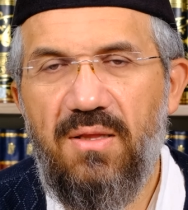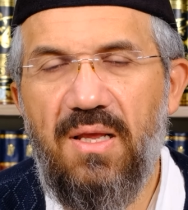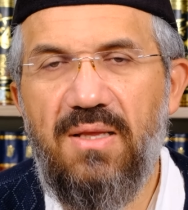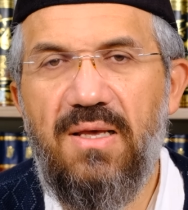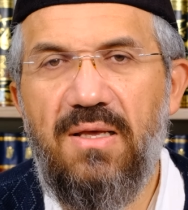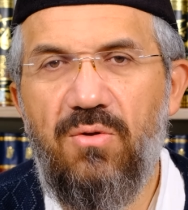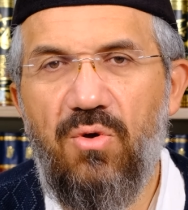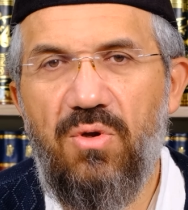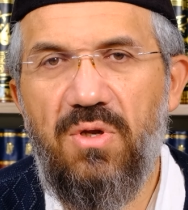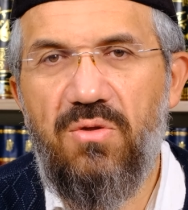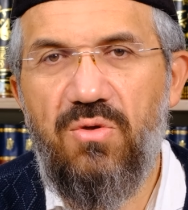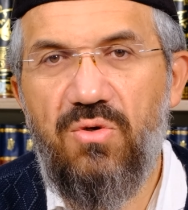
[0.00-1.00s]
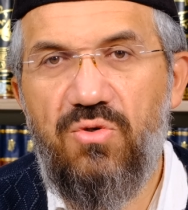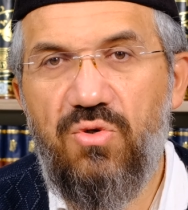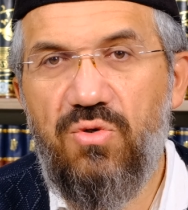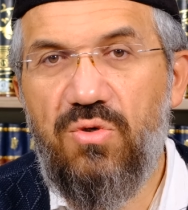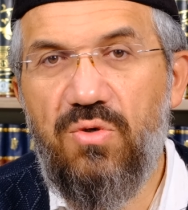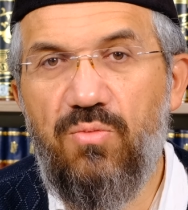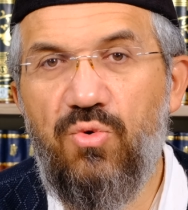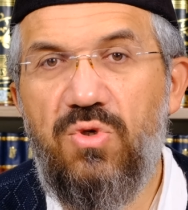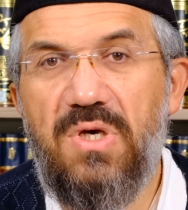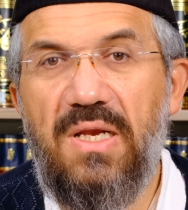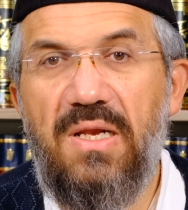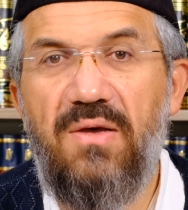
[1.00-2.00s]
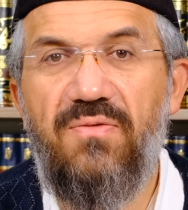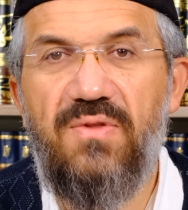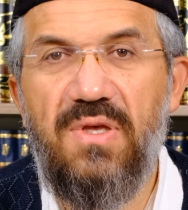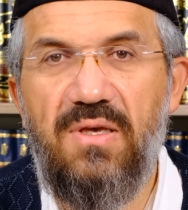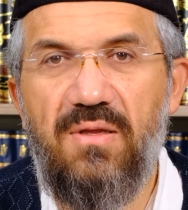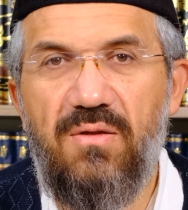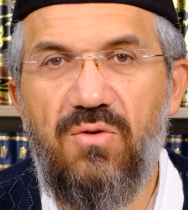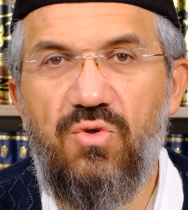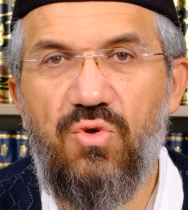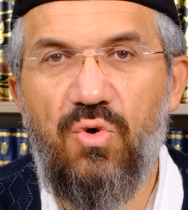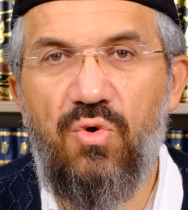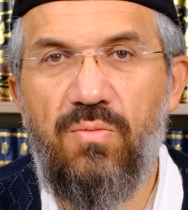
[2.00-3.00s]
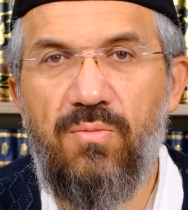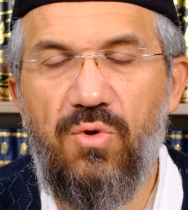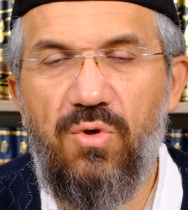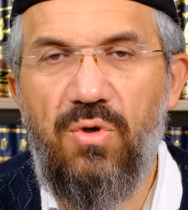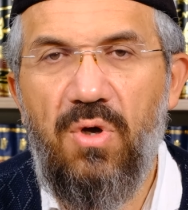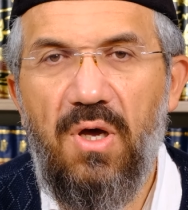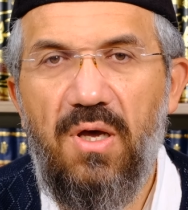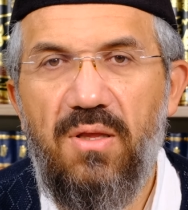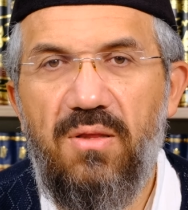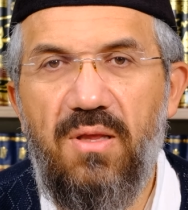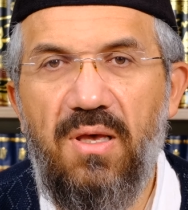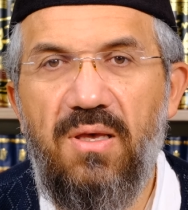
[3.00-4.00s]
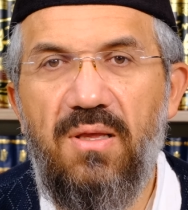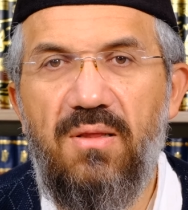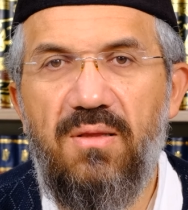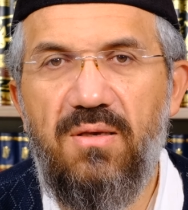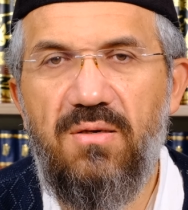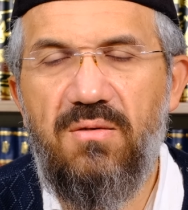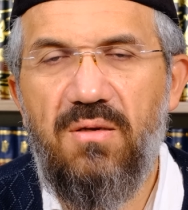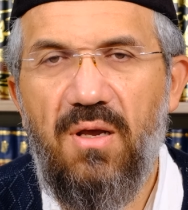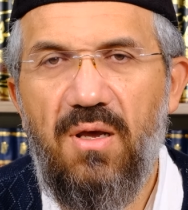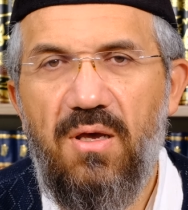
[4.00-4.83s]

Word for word: Neden öyle diyor? Çünkü mükellef değildir, sorumlu değildir.